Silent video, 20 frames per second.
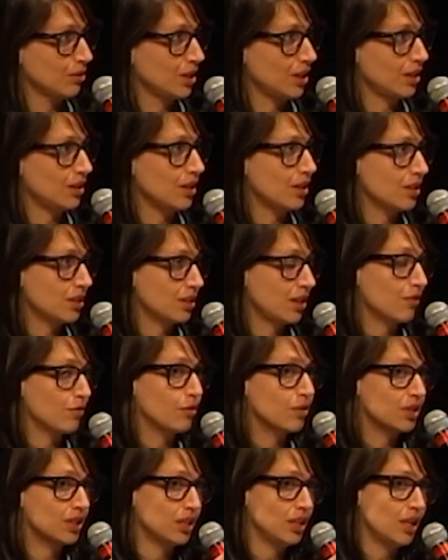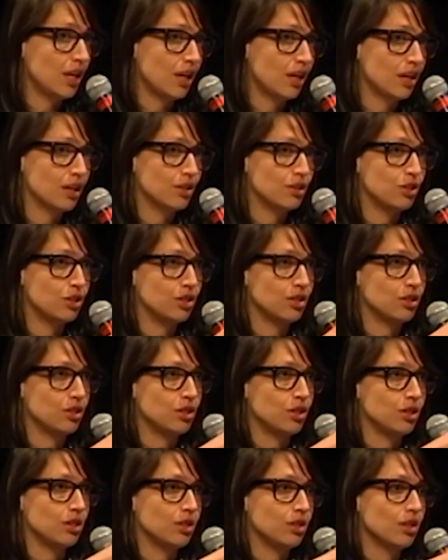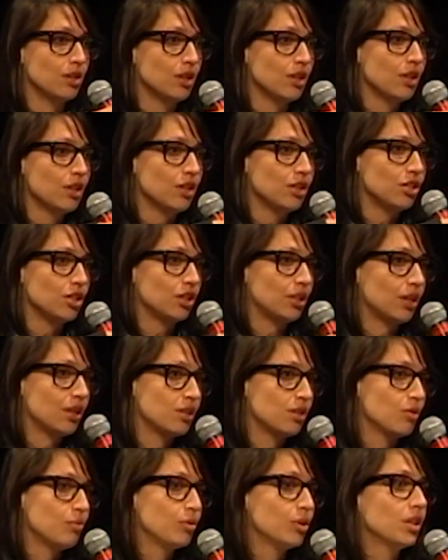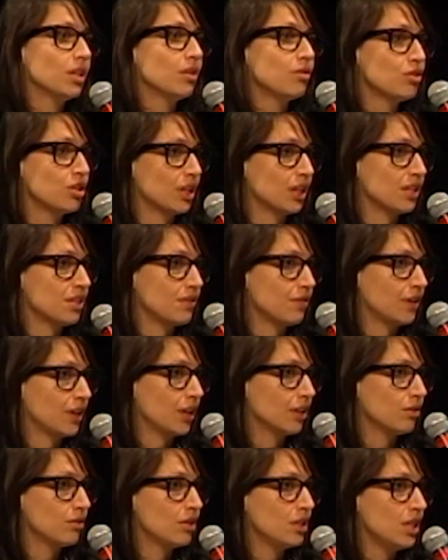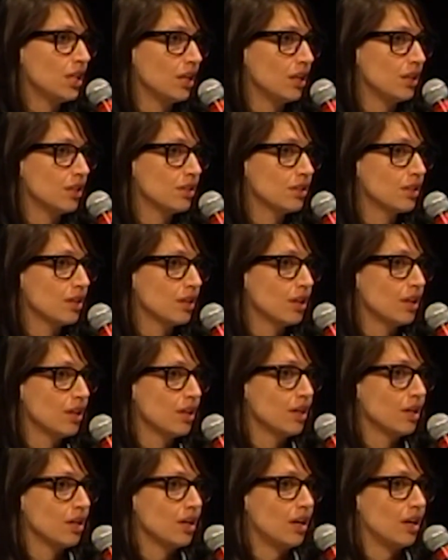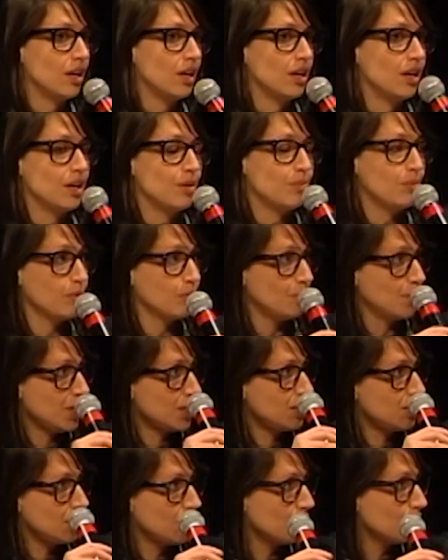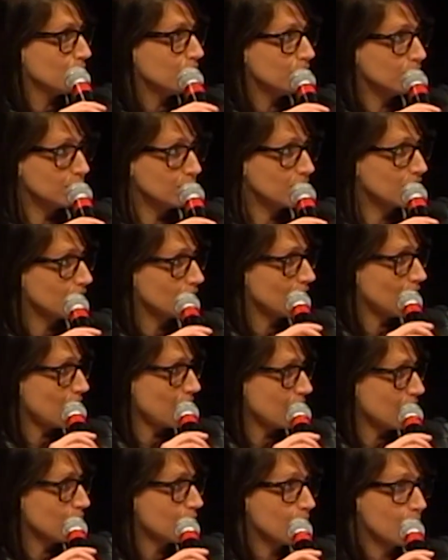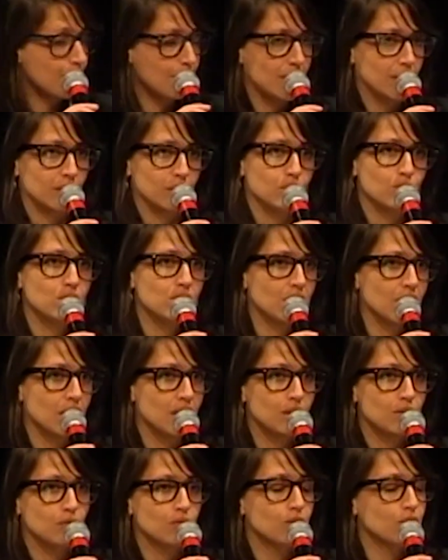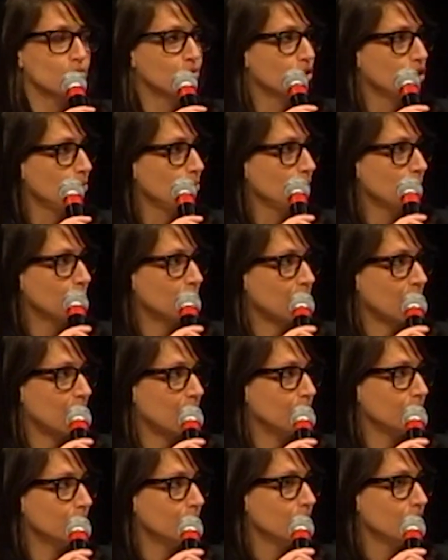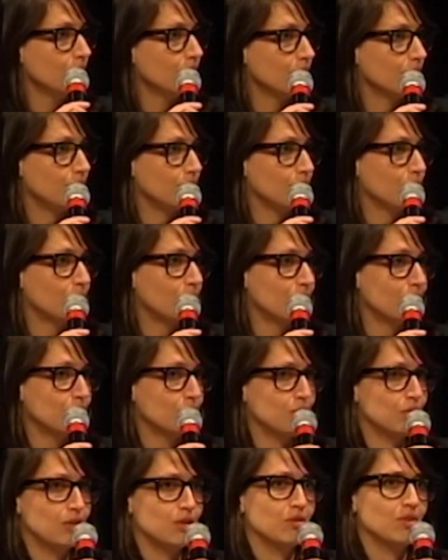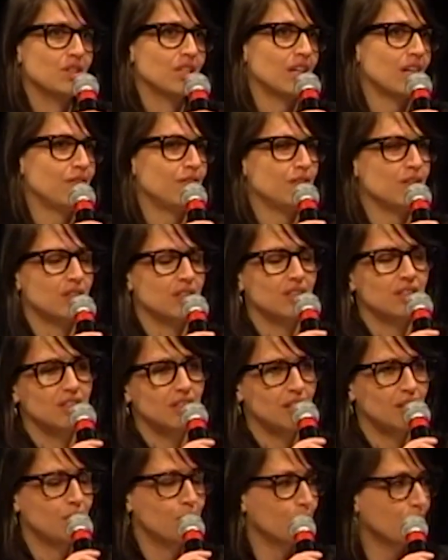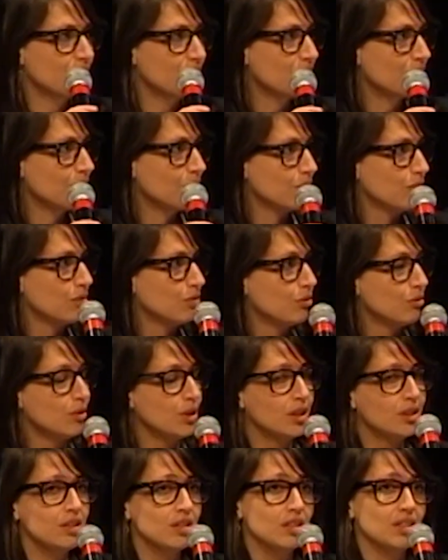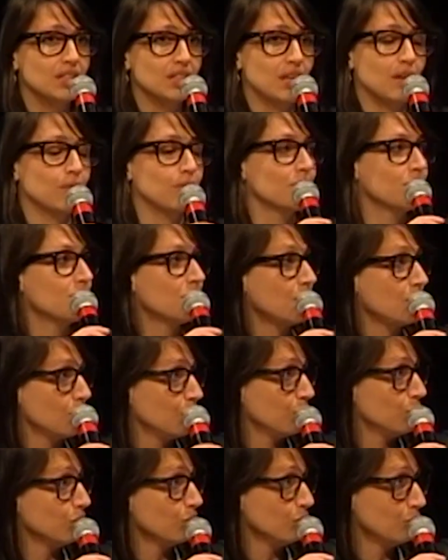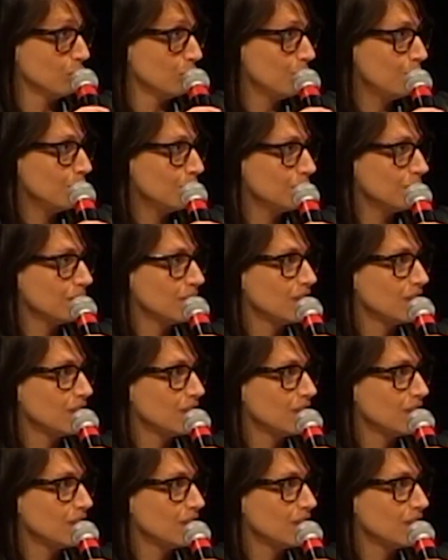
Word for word: Né? Eles estavam com essa ideia de, de, de trazer o um modelo de classificados deles é, para o Brasil e criar uma marca do zero com um time local. E eu estava no Rio e esse cara falou assim, você tem que conhecer o, Andres, que é o CEO do grupo.